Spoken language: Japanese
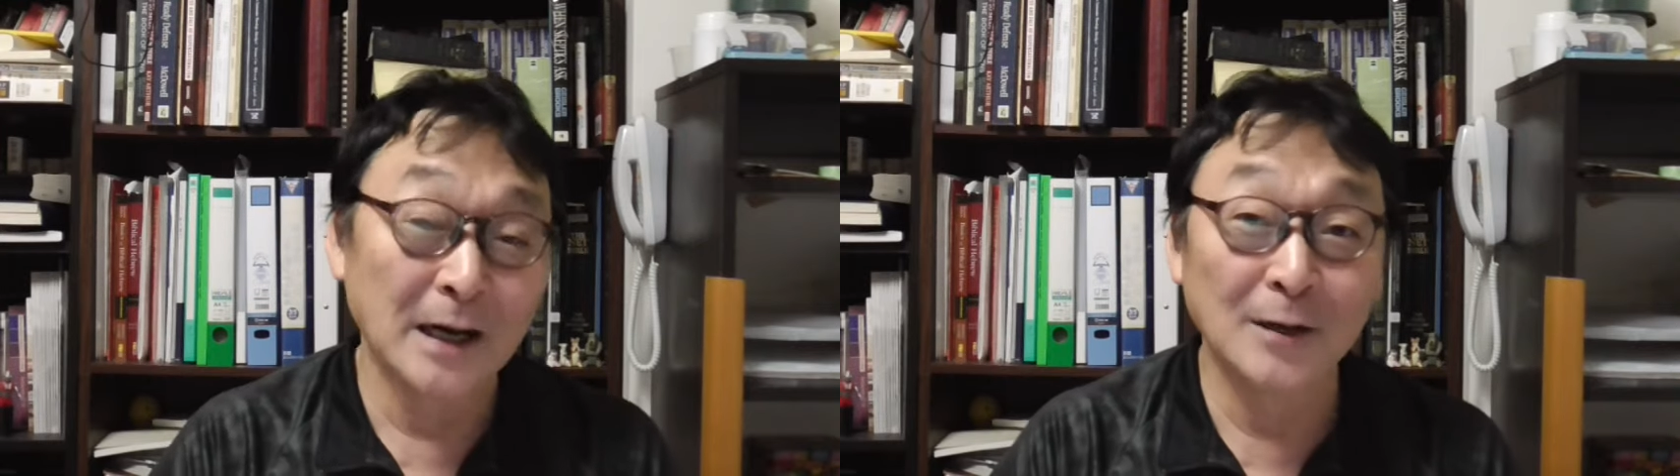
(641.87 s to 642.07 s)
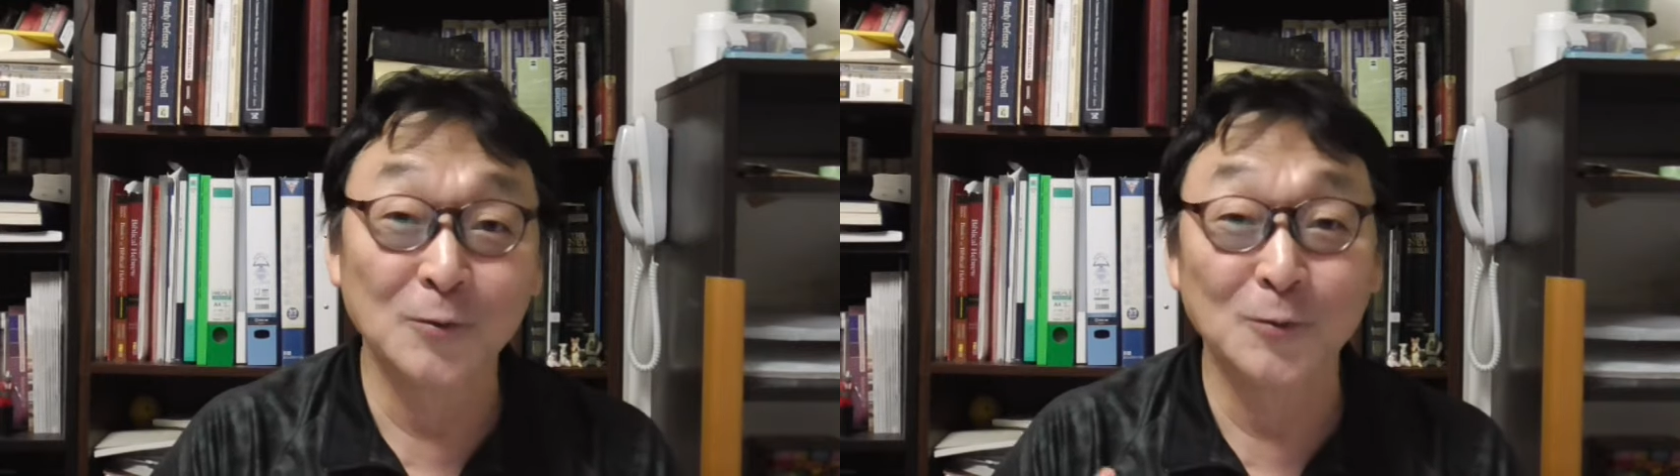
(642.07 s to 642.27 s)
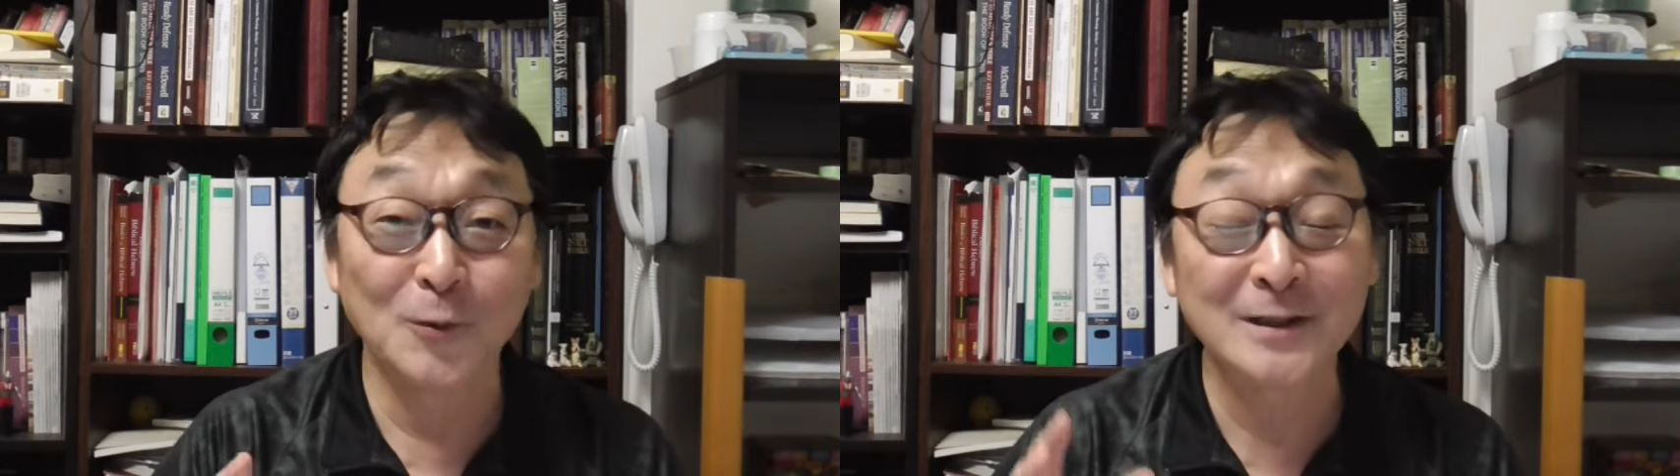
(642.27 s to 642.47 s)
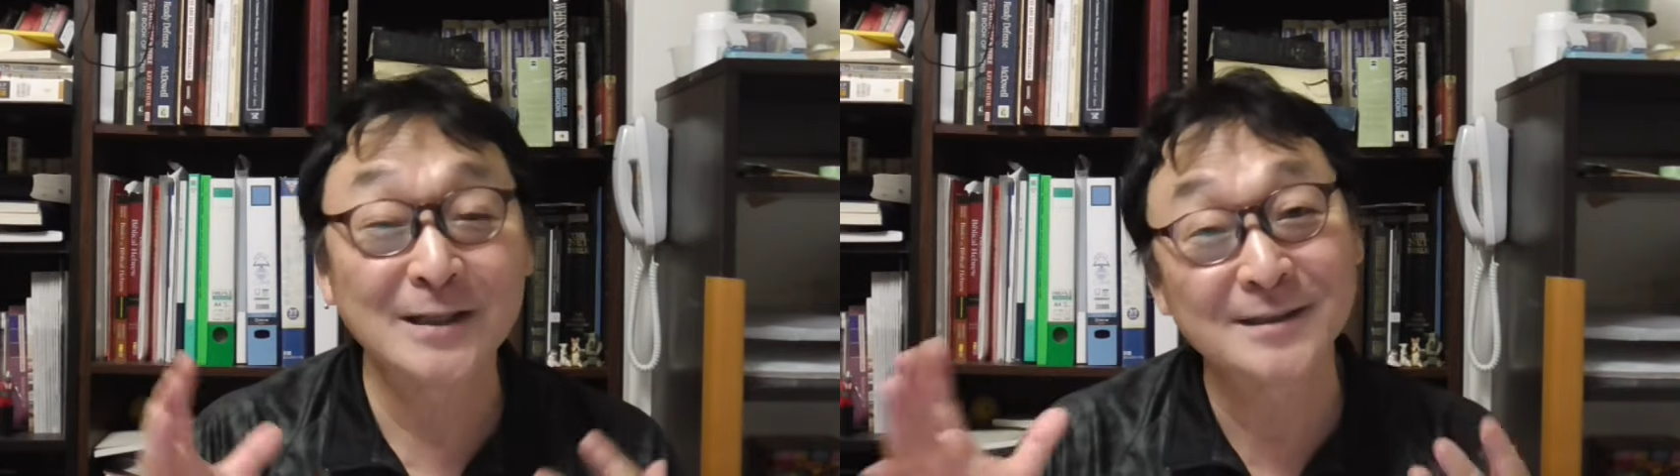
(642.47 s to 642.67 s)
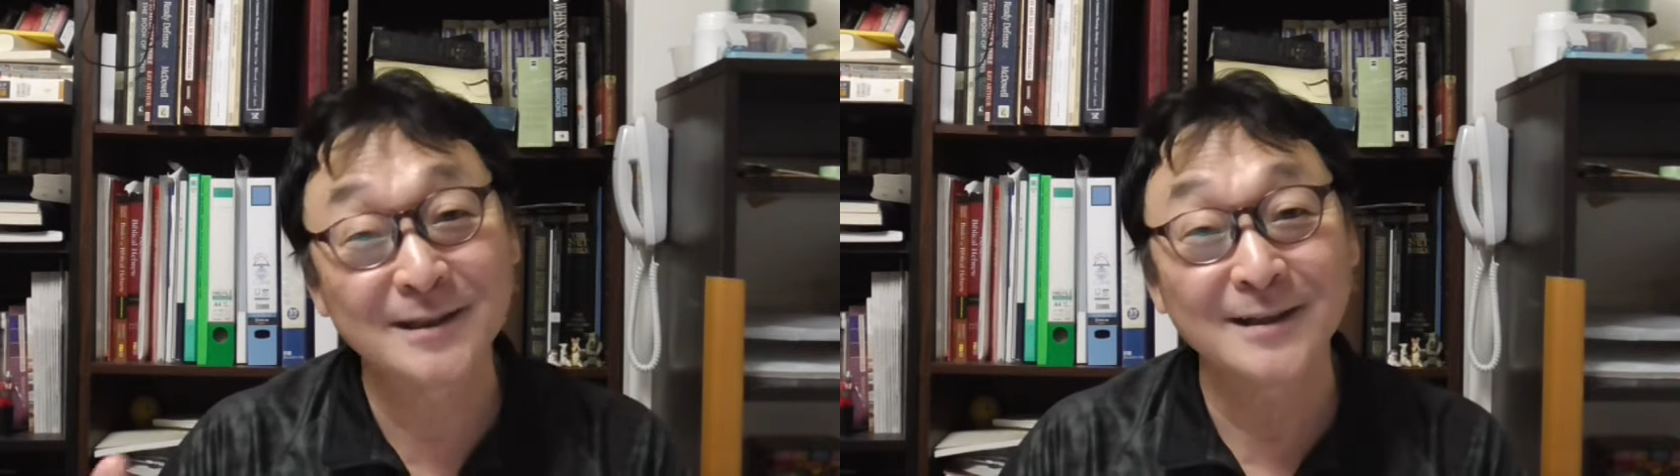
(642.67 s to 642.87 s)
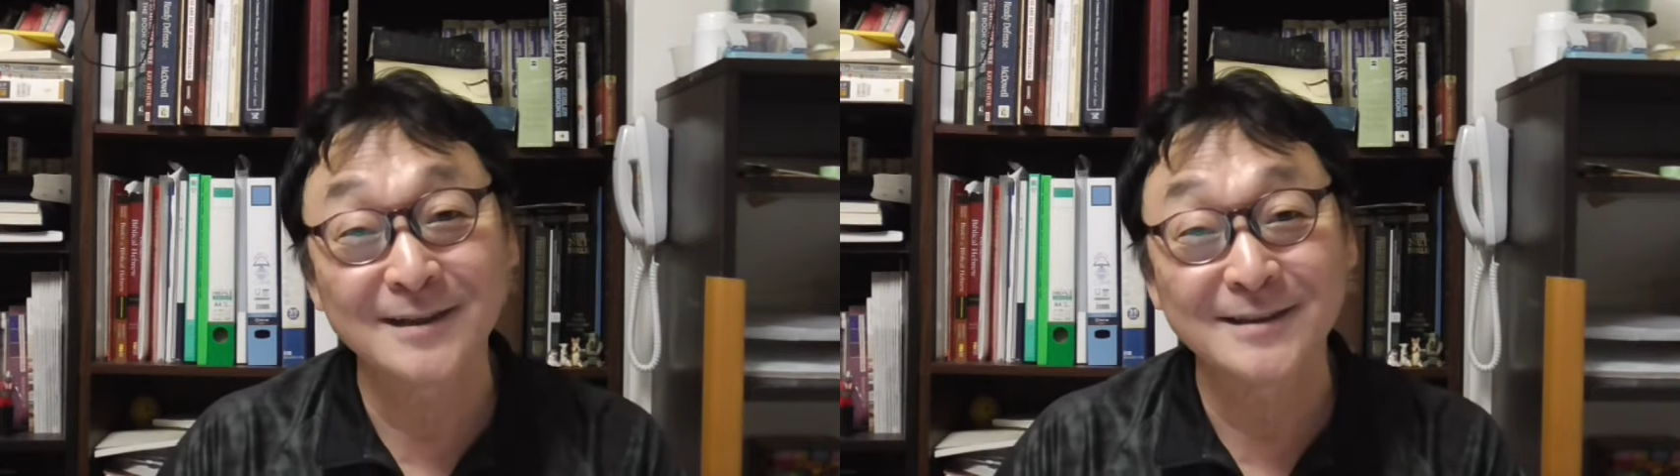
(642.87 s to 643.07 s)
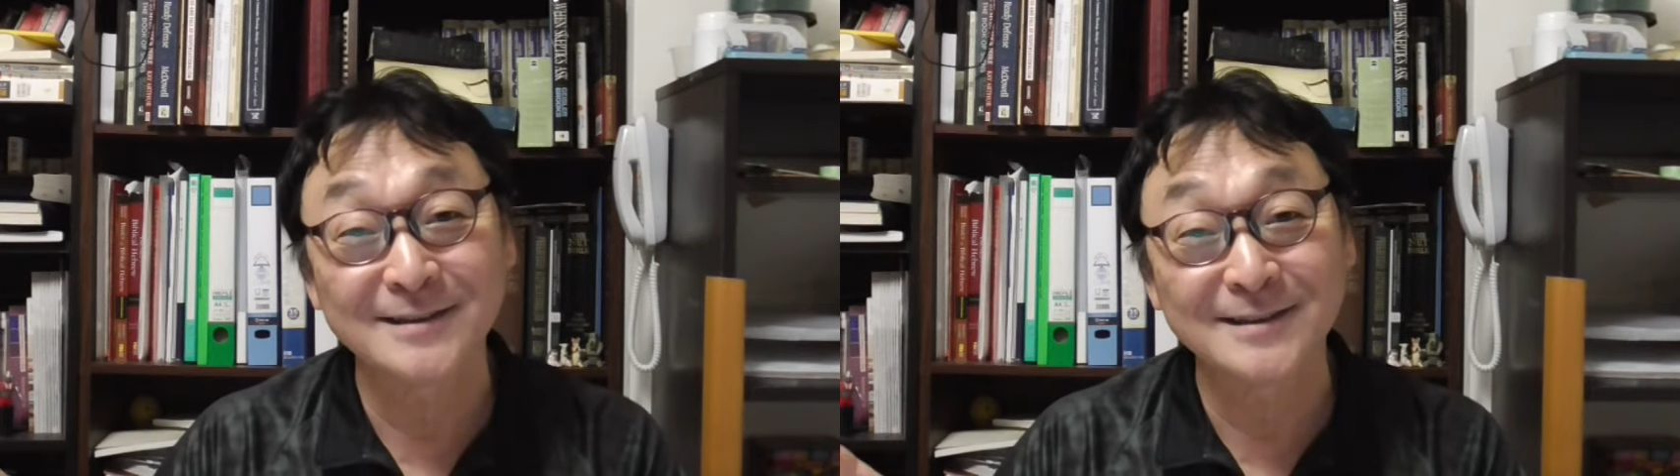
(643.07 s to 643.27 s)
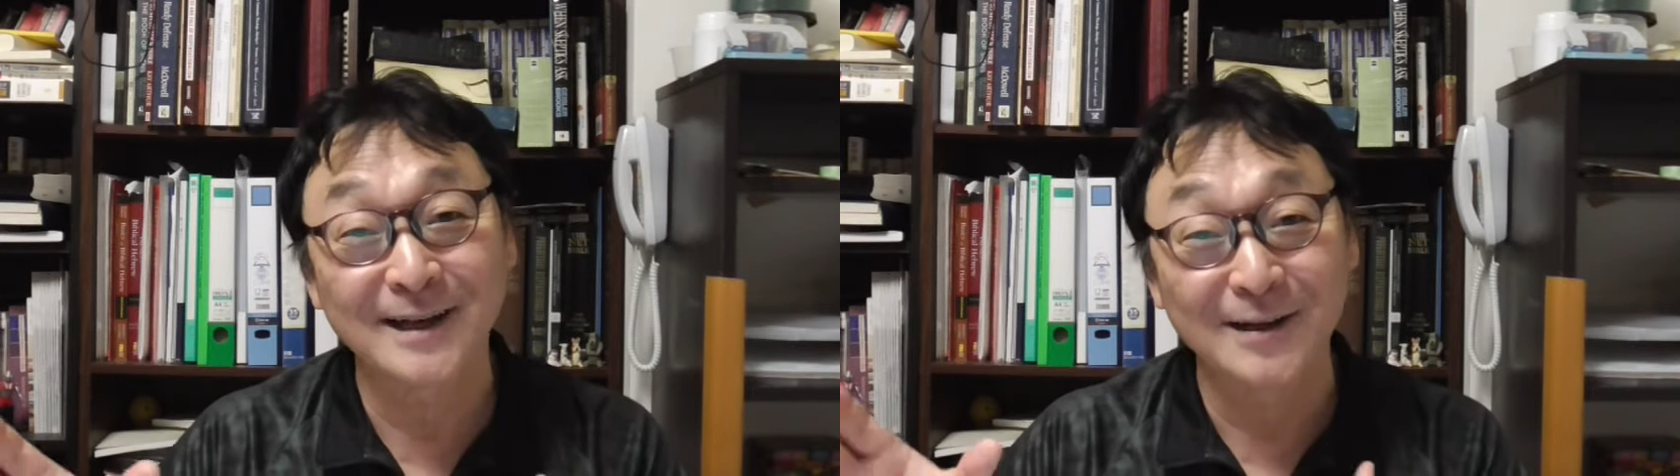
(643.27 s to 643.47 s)
あの、私が、
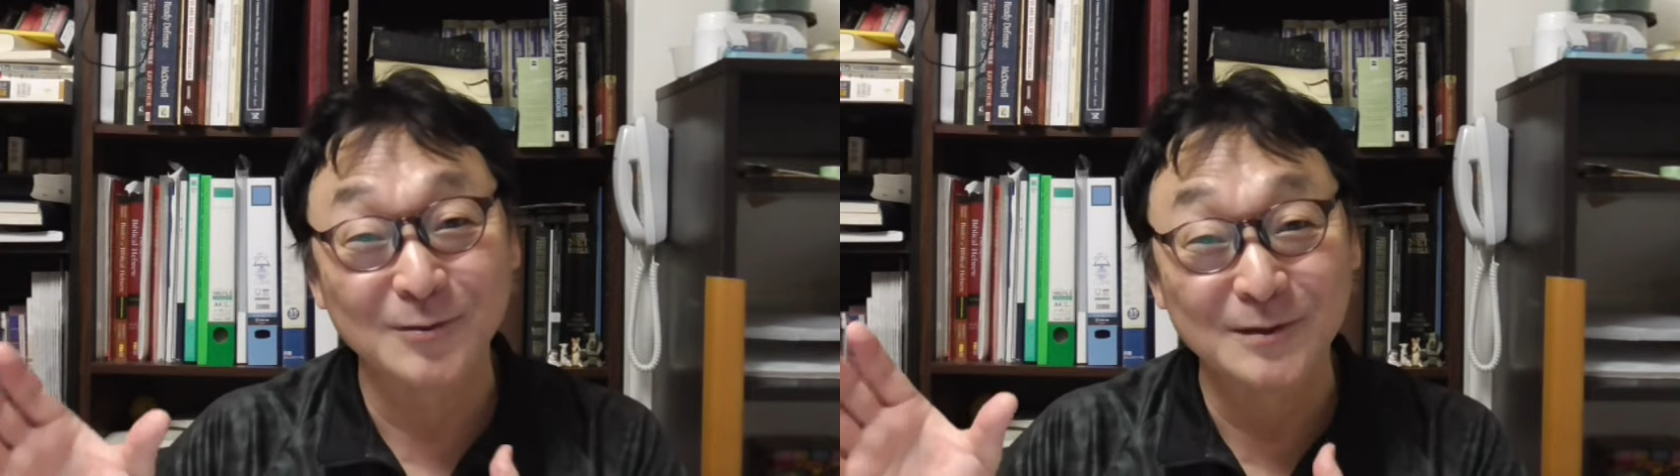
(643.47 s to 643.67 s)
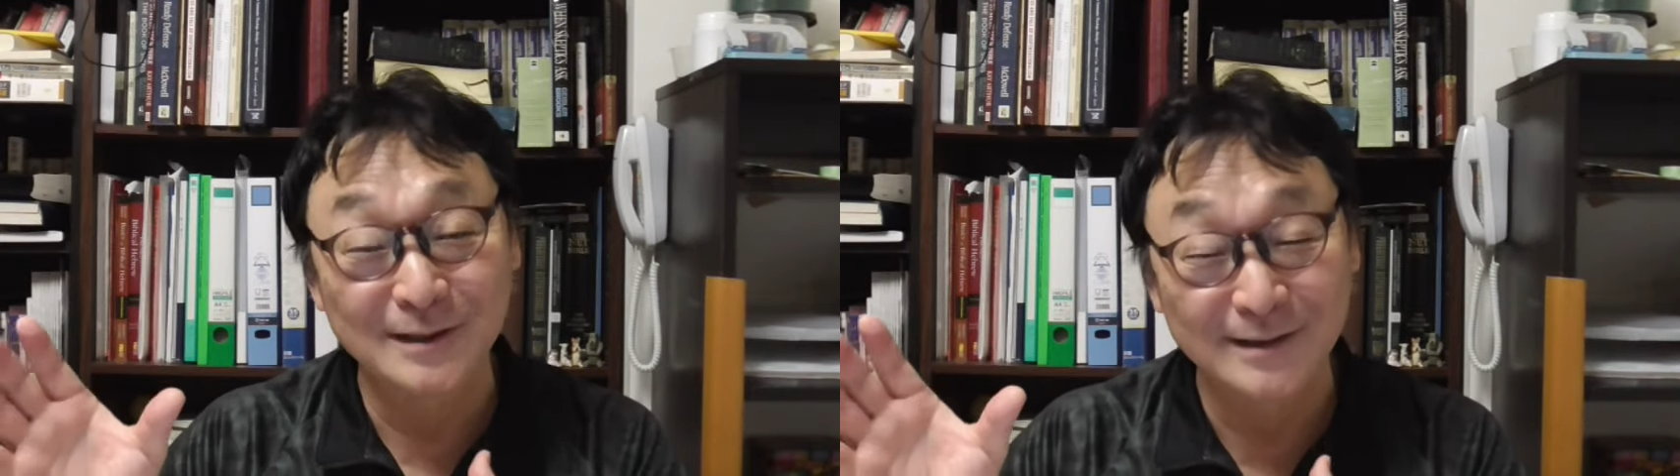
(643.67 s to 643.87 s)
あの、